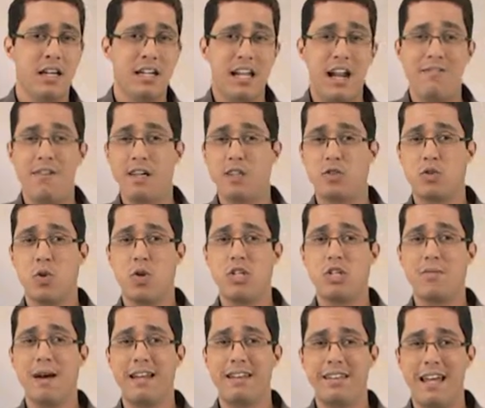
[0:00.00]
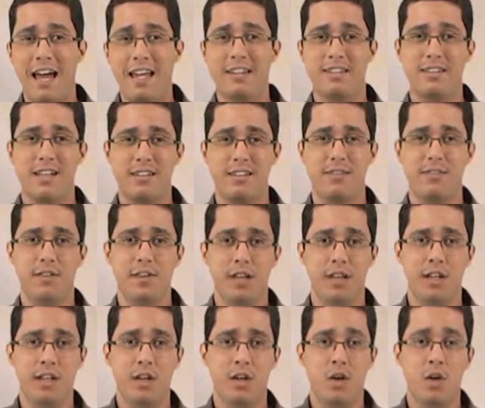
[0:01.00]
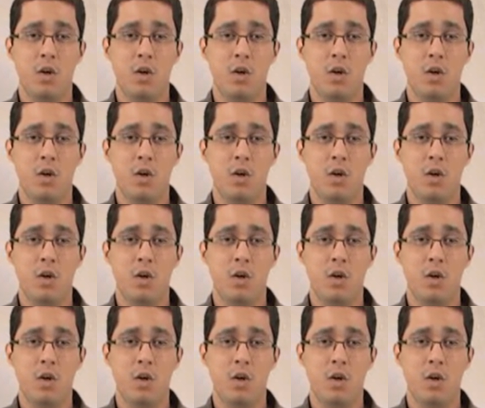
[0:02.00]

gravações de matérias na TV,